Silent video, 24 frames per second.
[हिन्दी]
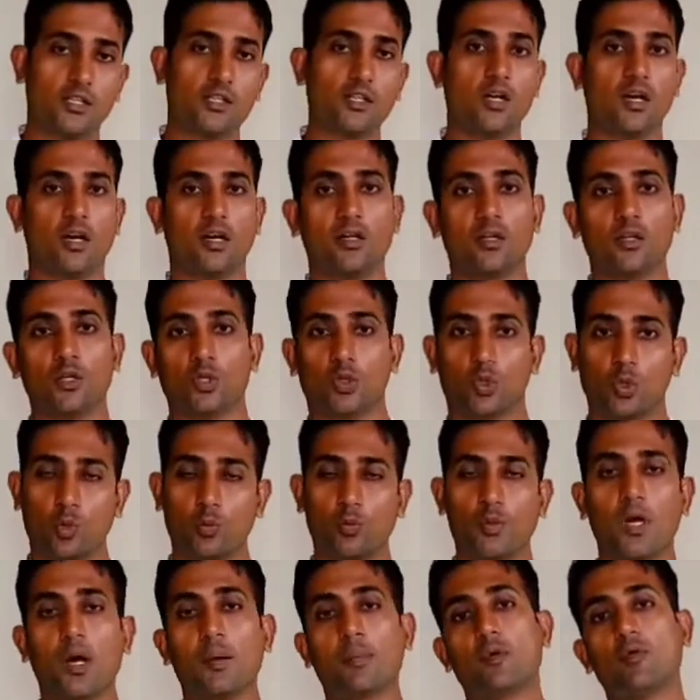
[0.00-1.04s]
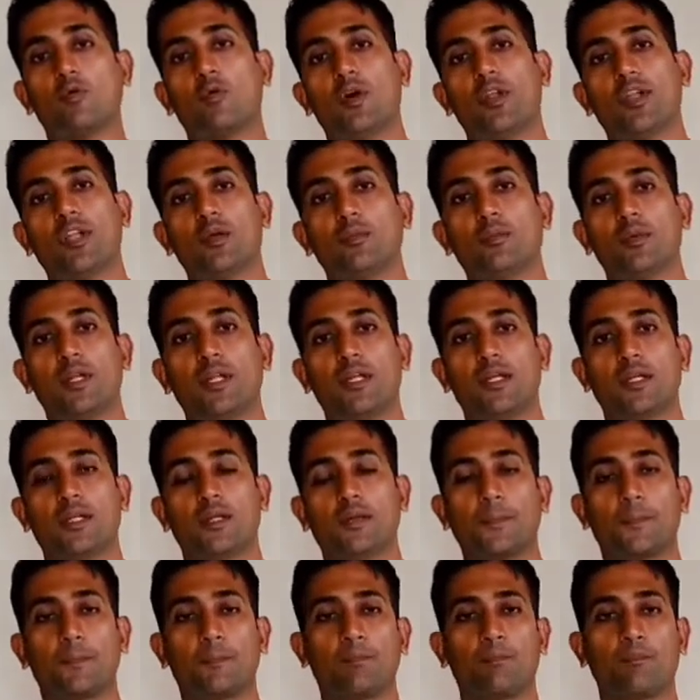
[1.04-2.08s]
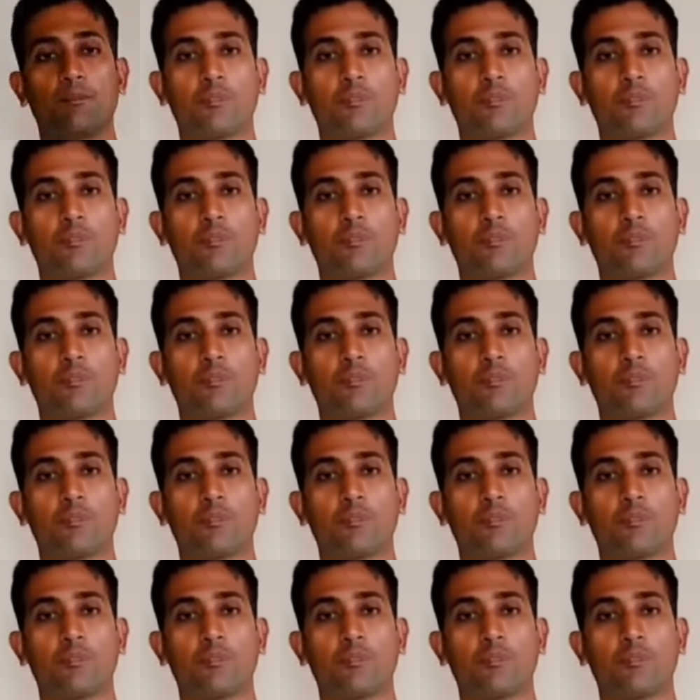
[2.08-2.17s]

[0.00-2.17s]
किक किया तो भी आपको वार्निंग मिलेगी